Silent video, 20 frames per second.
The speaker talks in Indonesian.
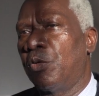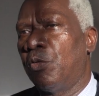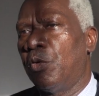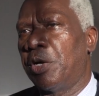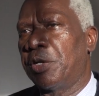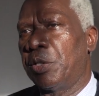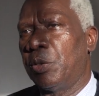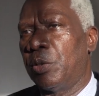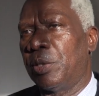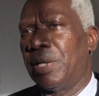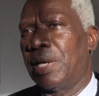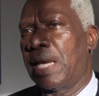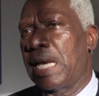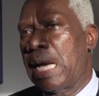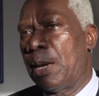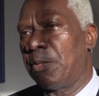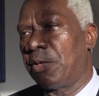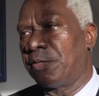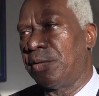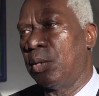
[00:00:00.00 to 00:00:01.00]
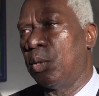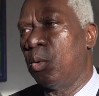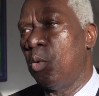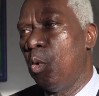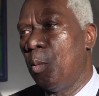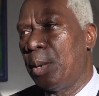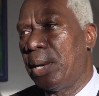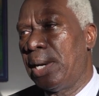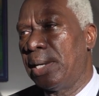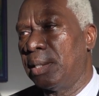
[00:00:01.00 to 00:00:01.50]
Kirimang fuka
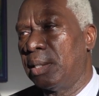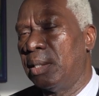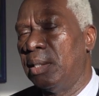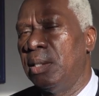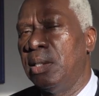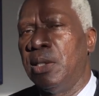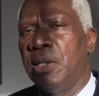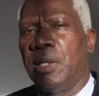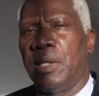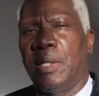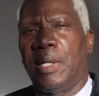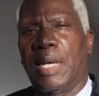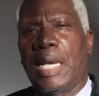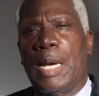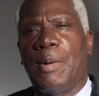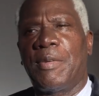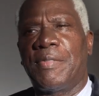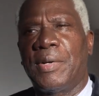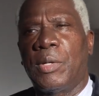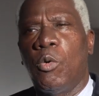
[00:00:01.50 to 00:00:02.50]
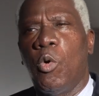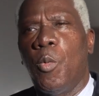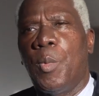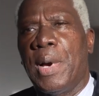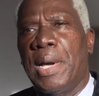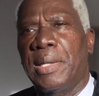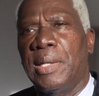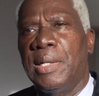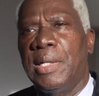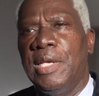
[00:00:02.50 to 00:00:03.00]
KF Paul de
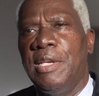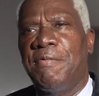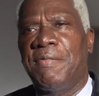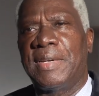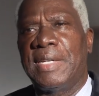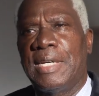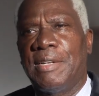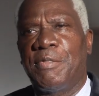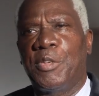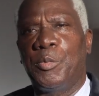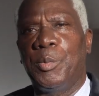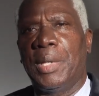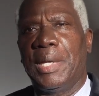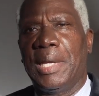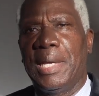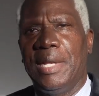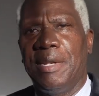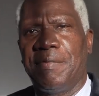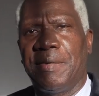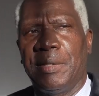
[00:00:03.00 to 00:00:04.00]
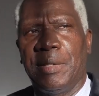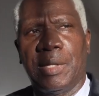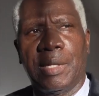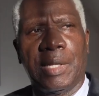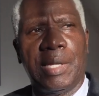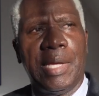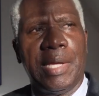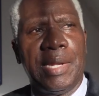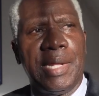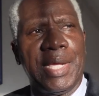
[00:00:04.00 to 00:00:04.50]
Bas ano Bas do
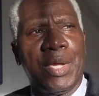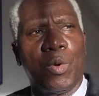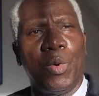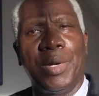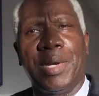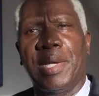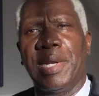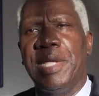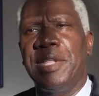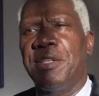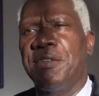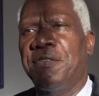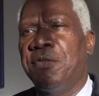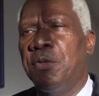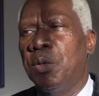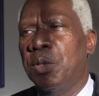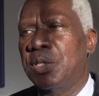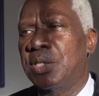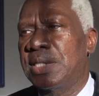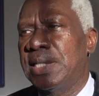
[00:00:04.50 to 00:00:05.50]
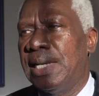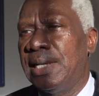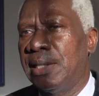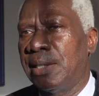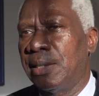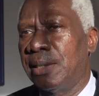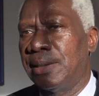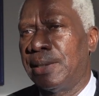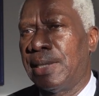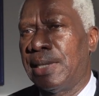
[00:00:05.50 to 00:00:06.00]
sabi ma
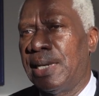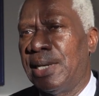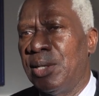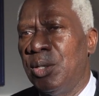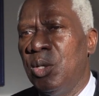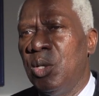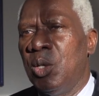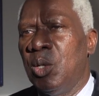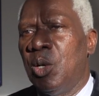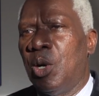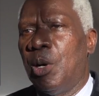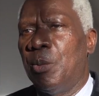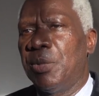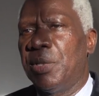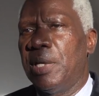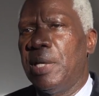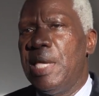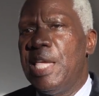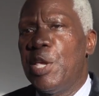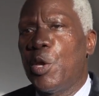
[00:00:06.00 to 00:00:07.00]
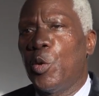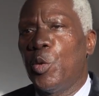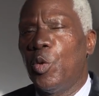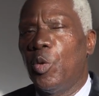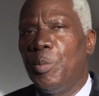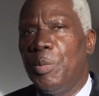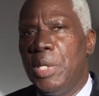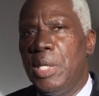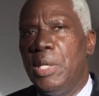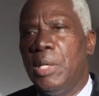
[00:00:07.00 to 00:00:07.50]
amang di acara bakaneng
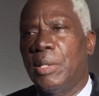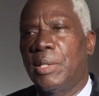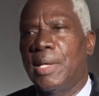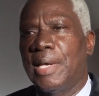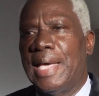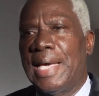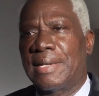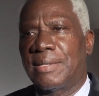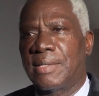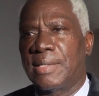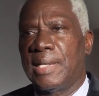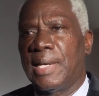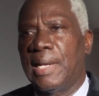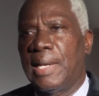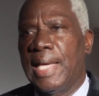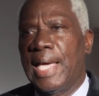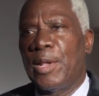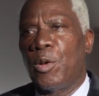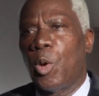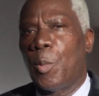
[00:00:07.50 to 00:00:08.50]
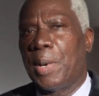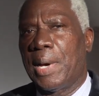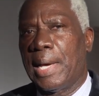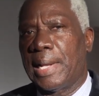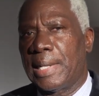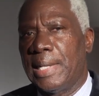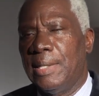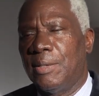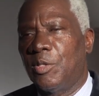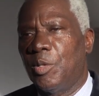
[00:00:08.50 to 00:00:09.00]
de Bas taki
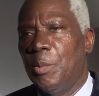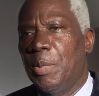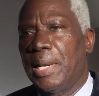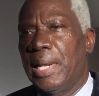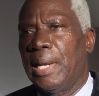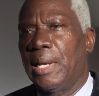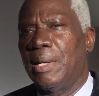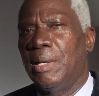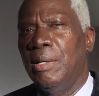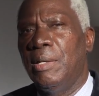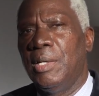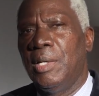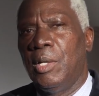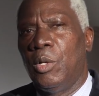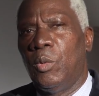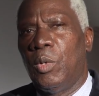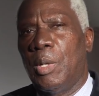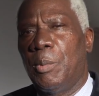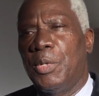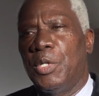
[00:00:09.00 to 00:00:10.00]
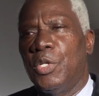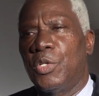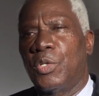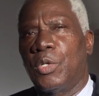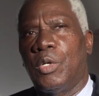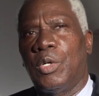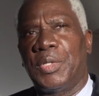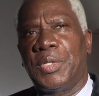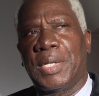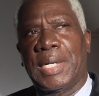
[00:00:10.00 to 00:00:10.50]
eng nanga a
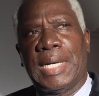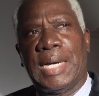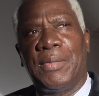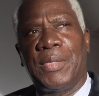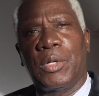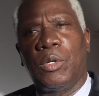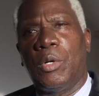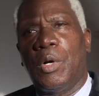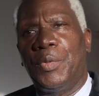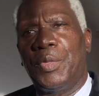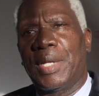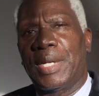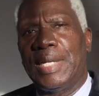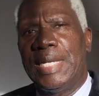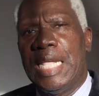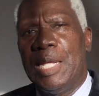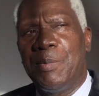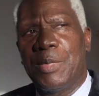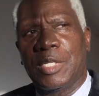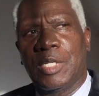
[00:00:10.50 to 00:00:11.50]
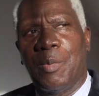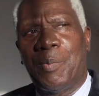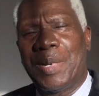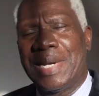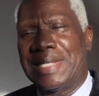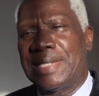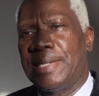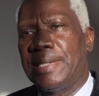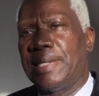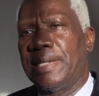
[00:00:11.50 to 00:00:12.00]
kamera fu bisnis
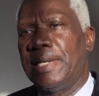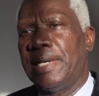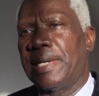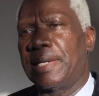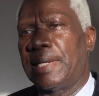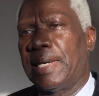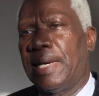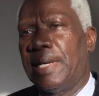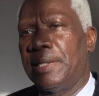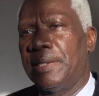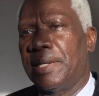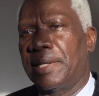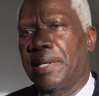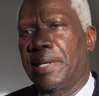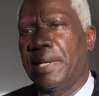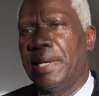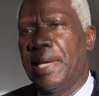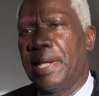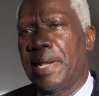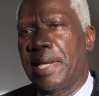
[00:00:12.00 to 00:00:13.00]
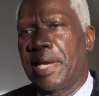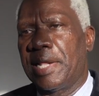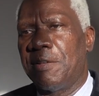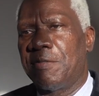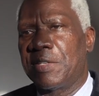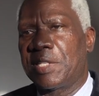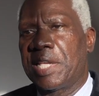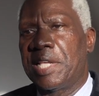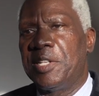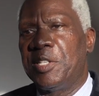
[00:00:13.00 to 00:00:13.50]
story KKF
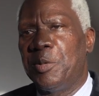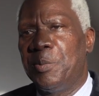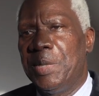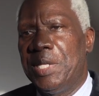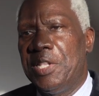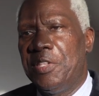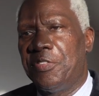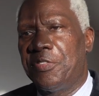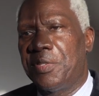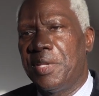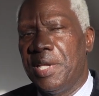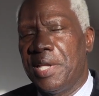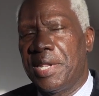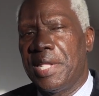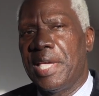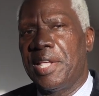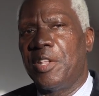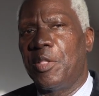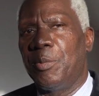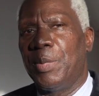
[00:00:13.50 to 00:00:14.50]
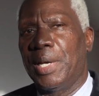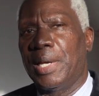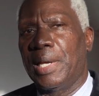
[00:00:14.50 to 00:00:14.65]
wani uroko nanga